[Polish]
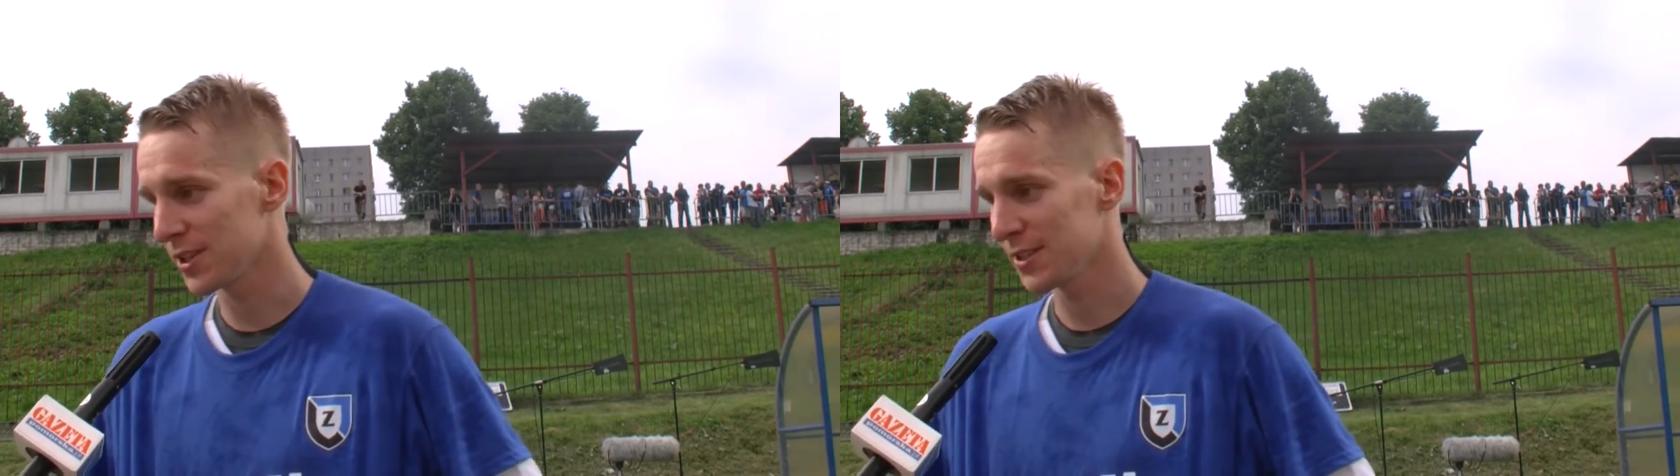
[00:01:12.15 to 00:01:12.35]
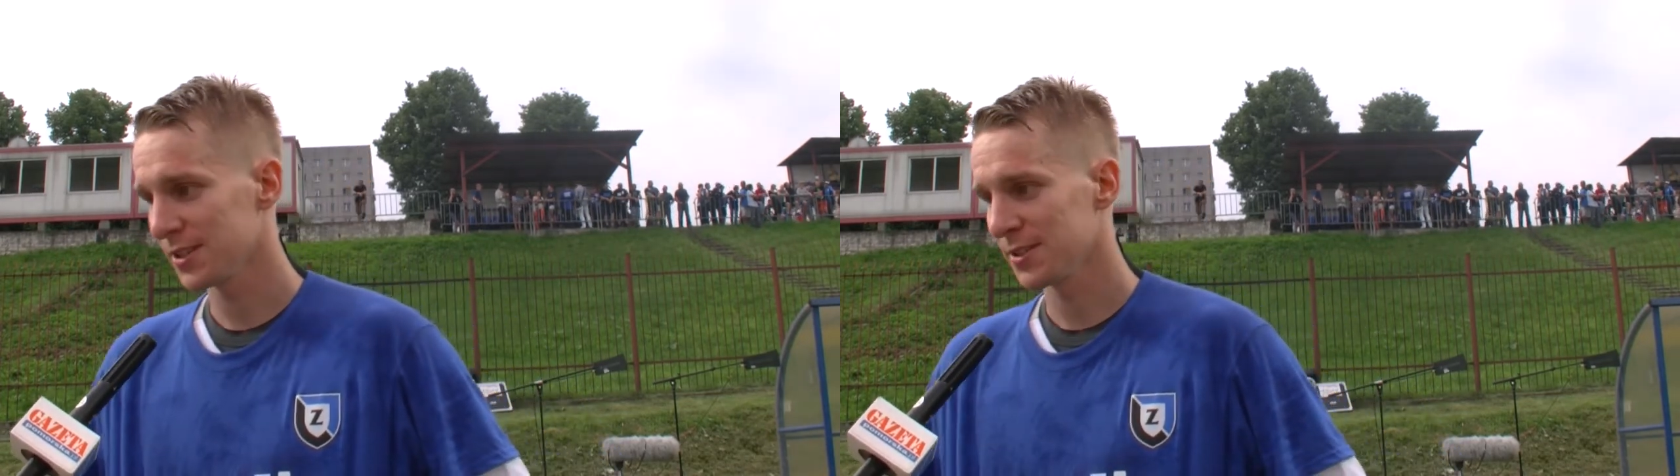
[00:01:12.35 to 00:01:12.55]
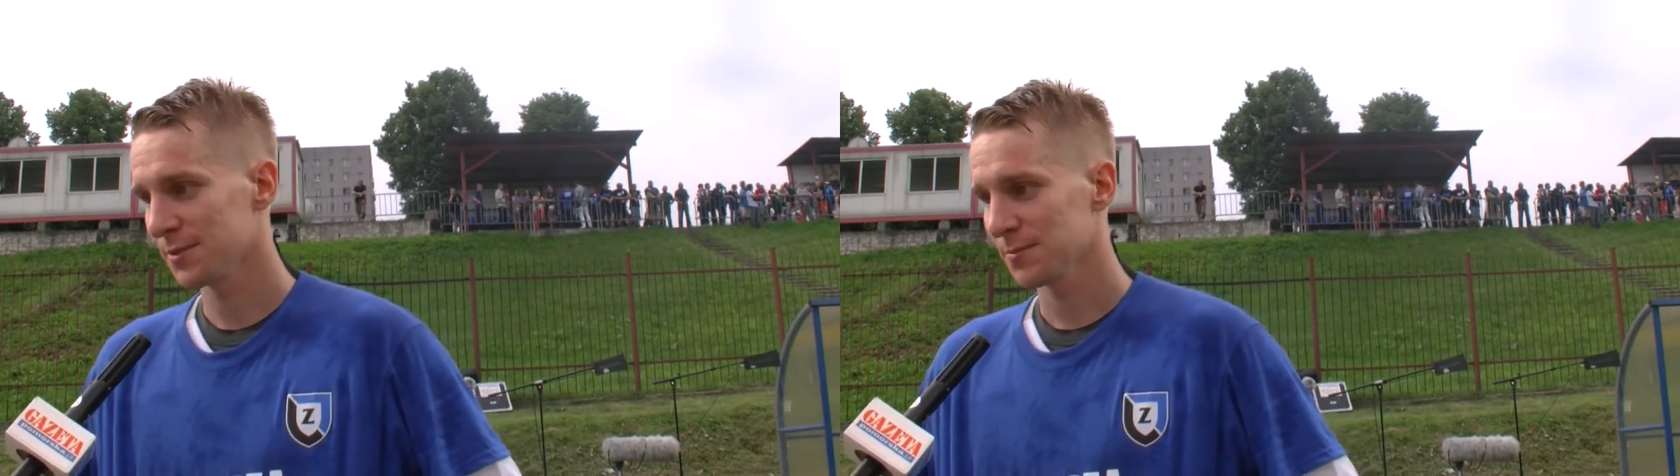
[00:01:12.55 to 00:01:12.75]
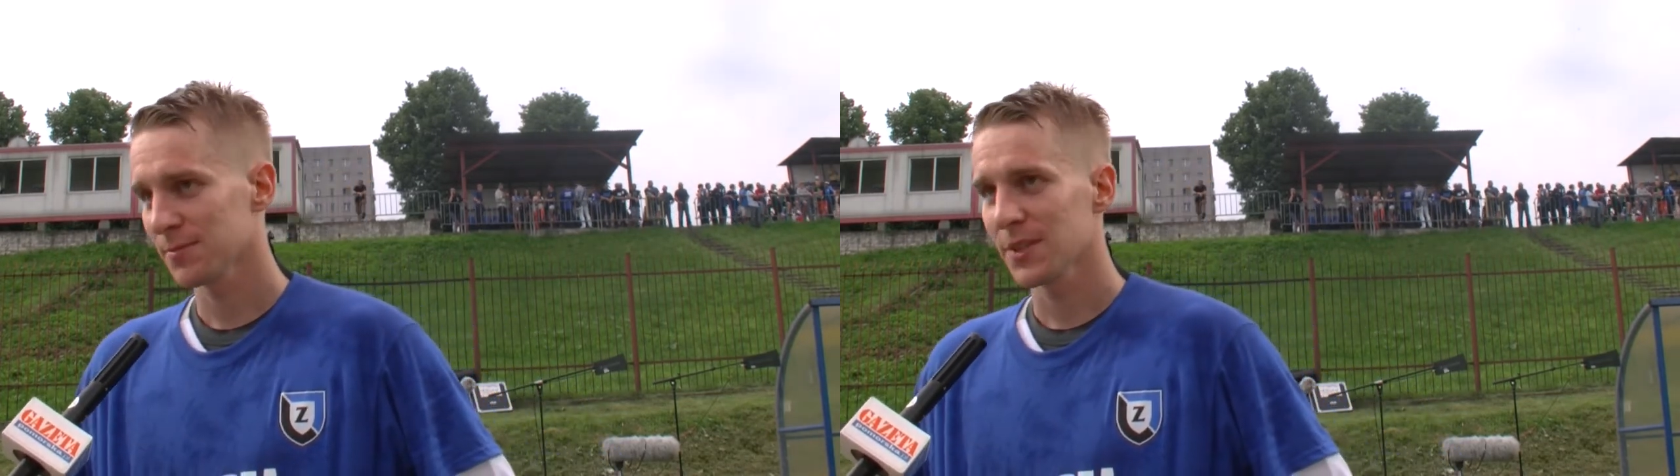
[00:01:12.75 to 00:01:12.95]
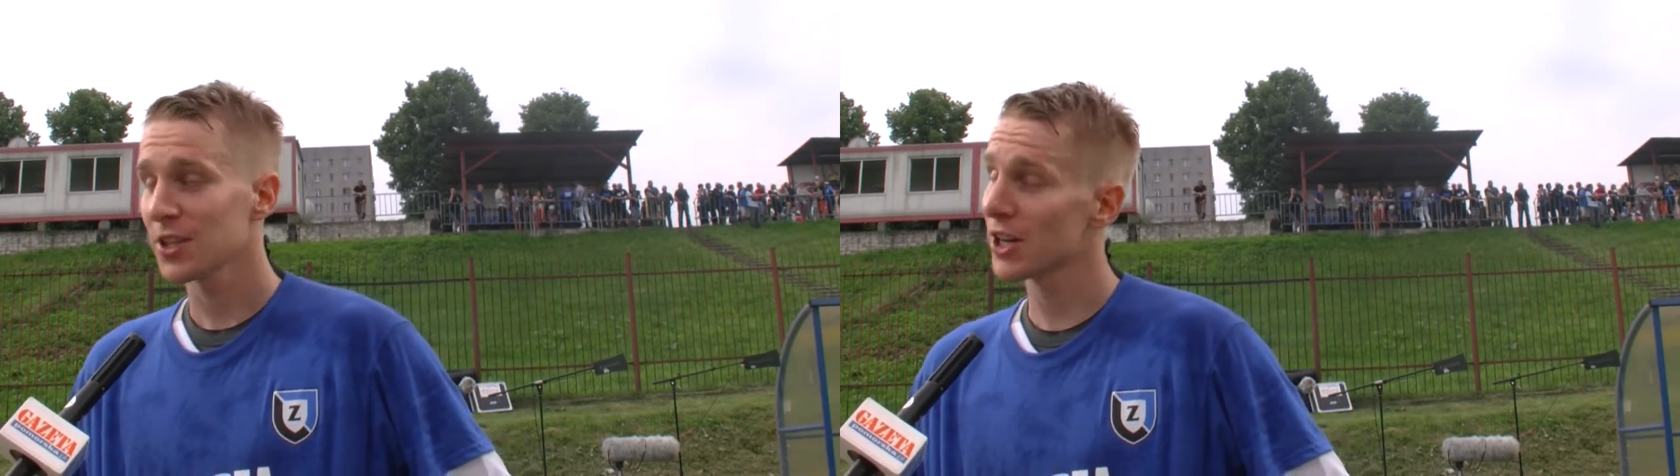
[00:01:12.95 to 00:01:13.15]
I radość
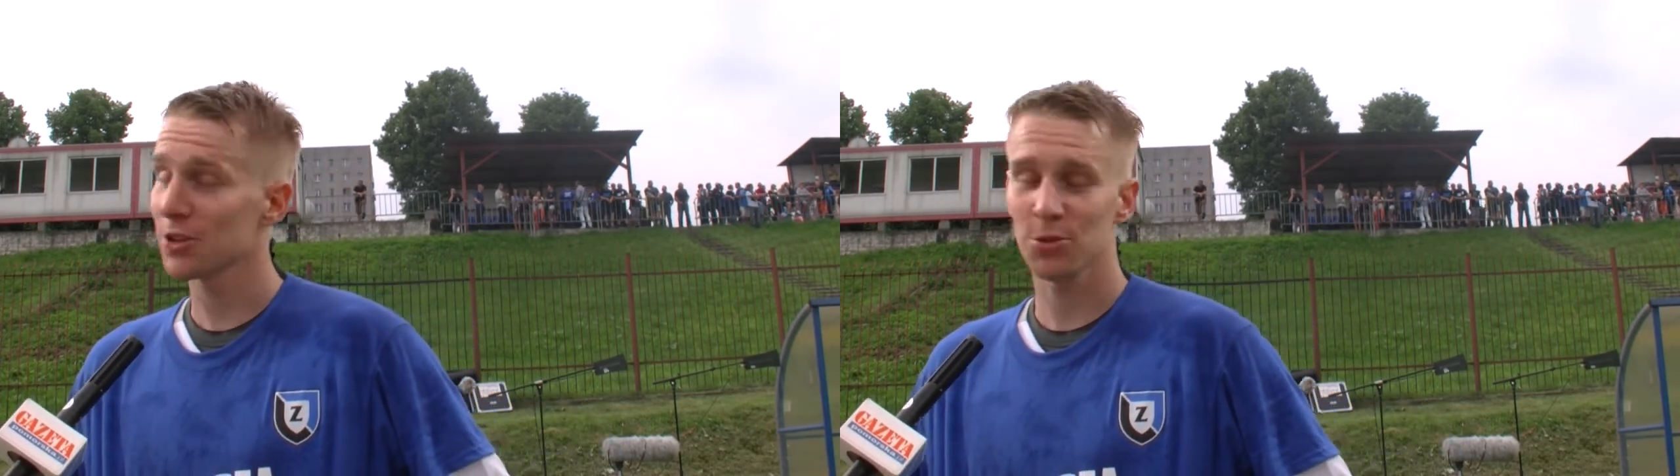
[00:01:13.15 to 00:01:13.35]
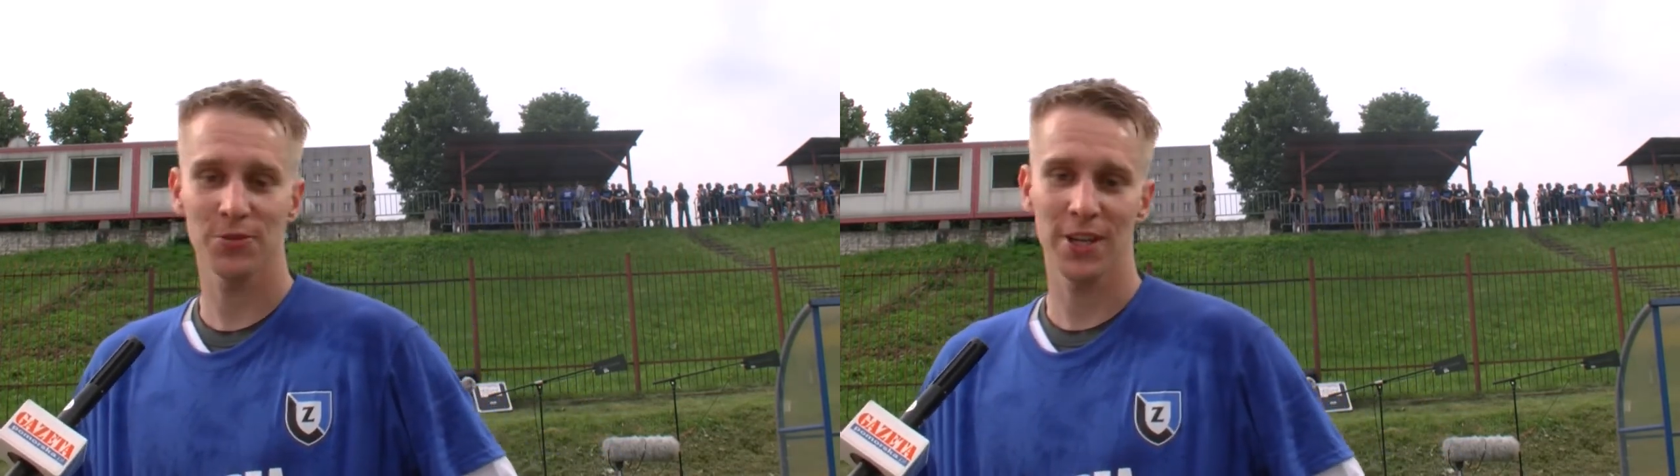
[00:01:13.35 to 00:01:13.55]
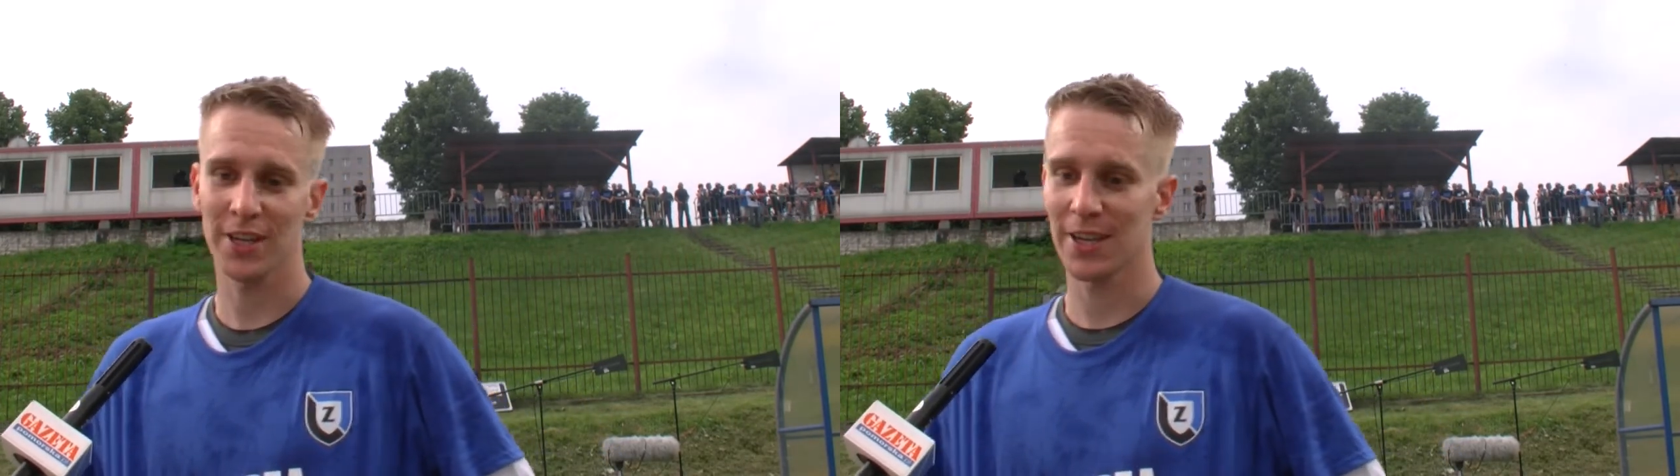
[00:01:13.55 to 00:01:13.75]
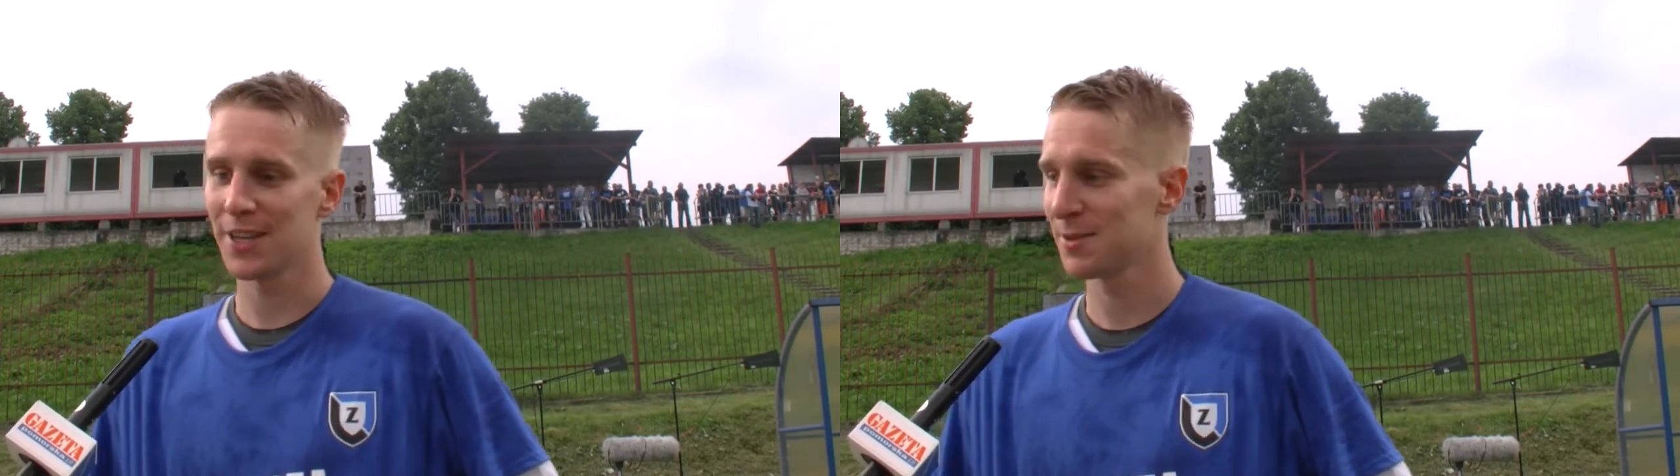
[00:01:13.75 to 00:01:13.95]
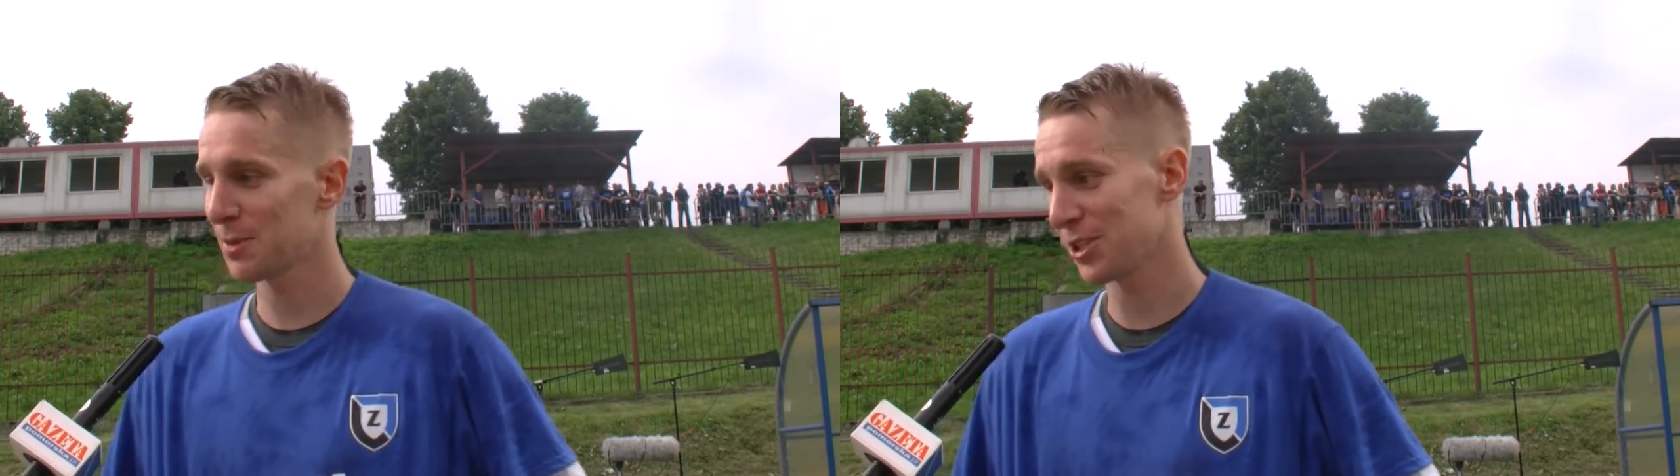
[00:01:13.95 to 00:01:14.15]
wielka. I radość wielka.
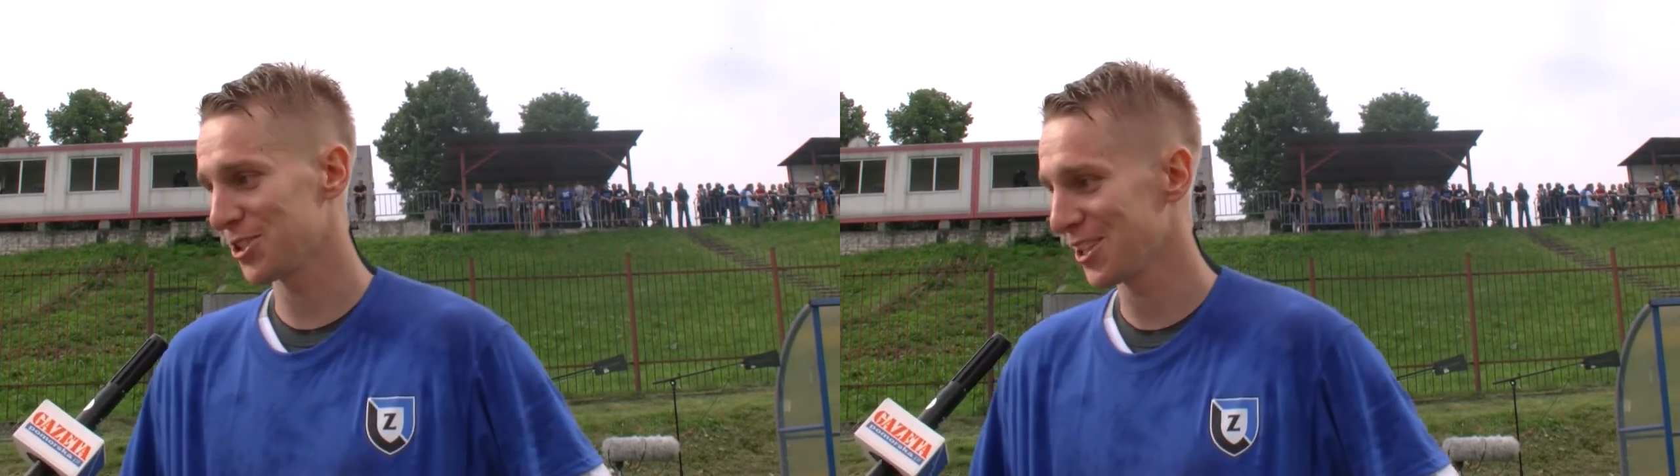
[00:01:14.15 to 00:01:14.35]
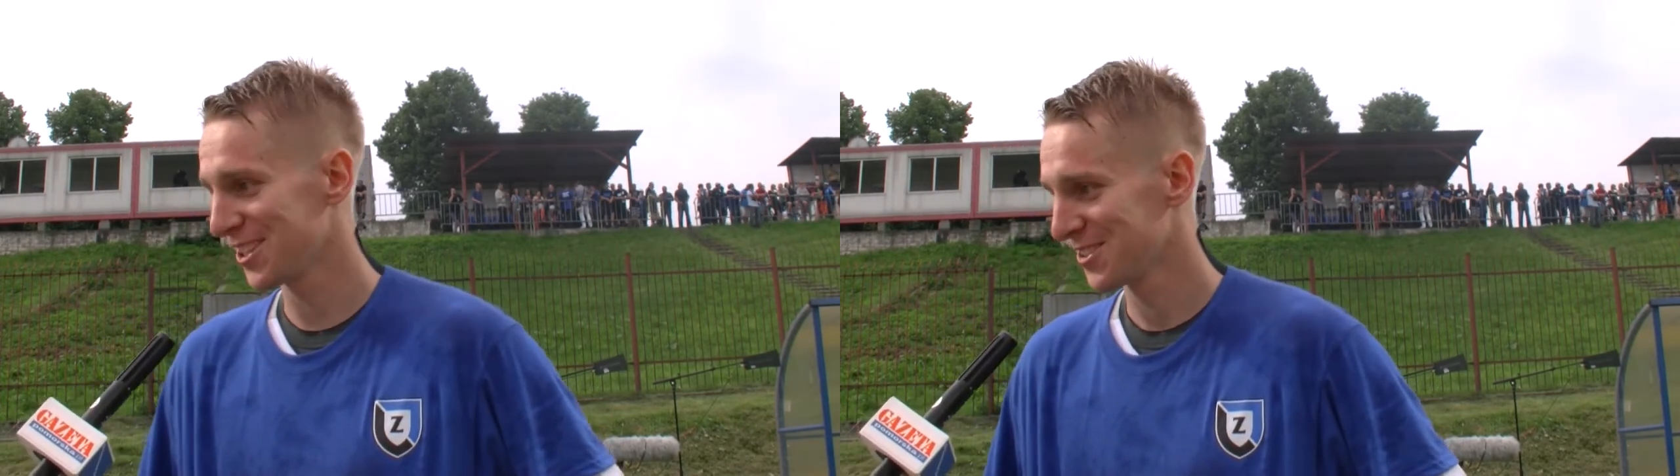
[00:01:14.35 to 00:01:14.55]
Będzie.